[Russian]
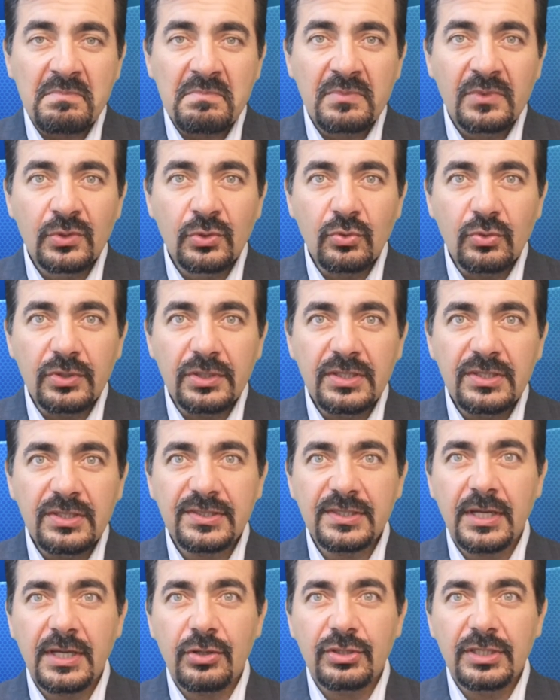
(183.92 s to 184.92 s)
Ну, не
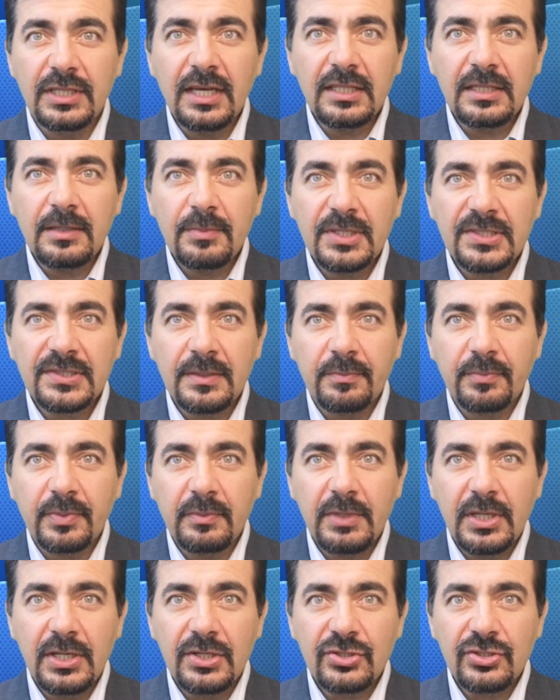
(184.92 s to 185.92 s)
знаю, я на местном
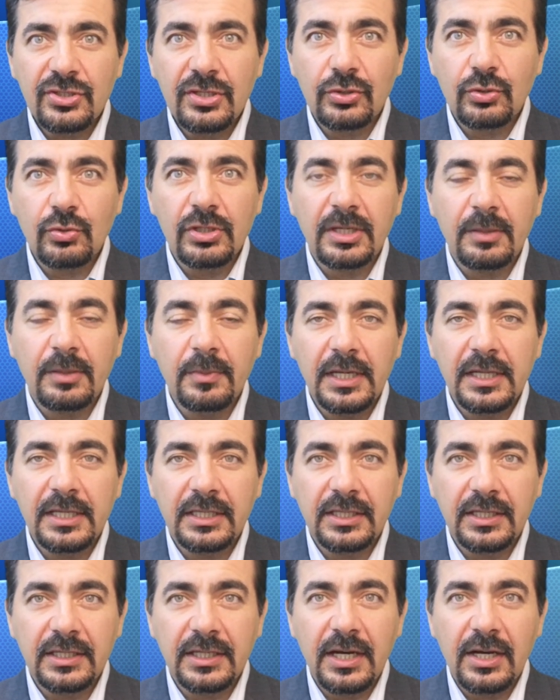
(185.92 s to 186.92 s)
побережье только
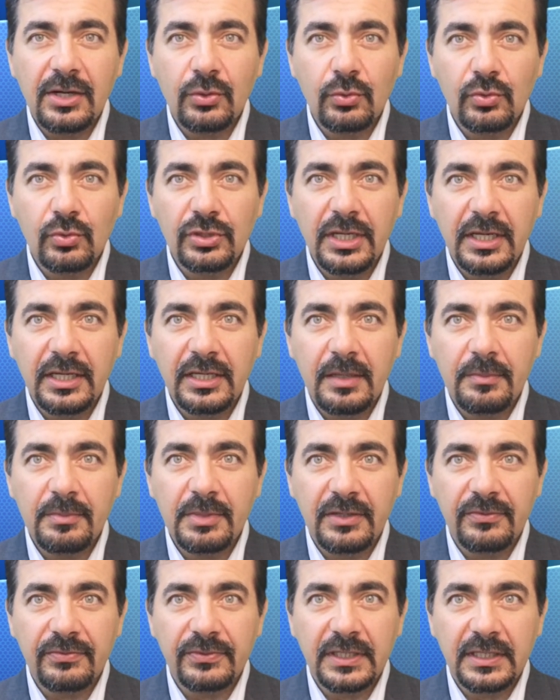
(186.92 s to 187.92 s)
маленьких акул да
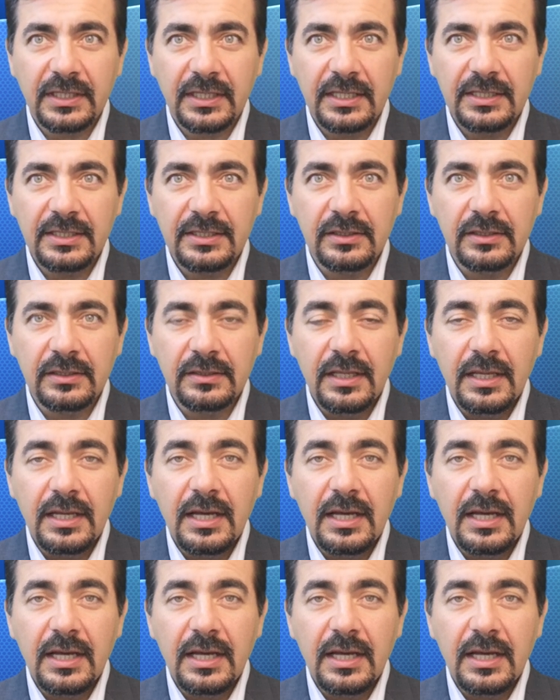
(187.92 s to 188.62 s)
крабиков находил.